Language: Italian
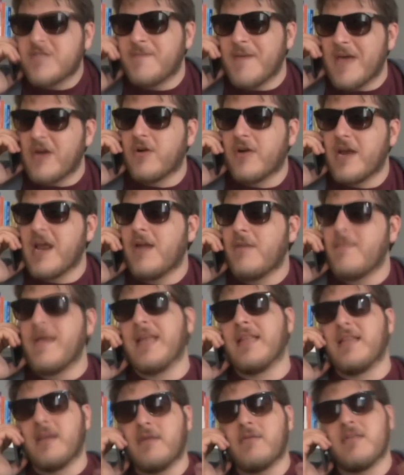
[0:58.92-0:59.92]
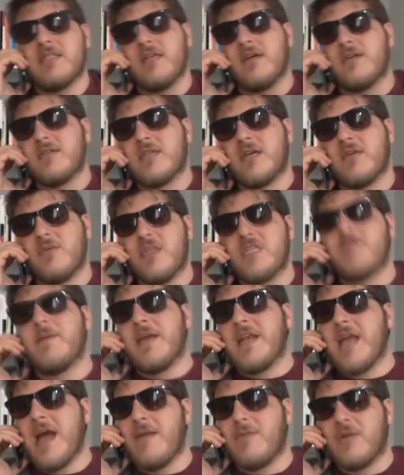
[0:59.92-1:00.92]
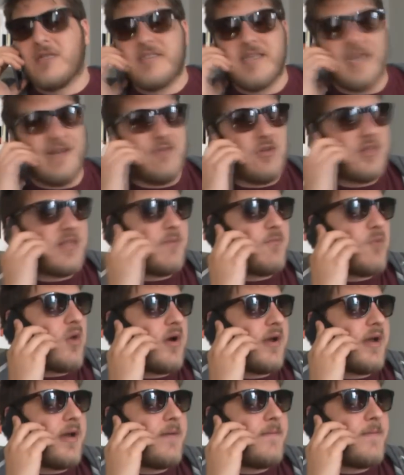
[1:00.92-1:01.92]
spero realmente a questa cosa qui. Speriamo che sia la volta buona.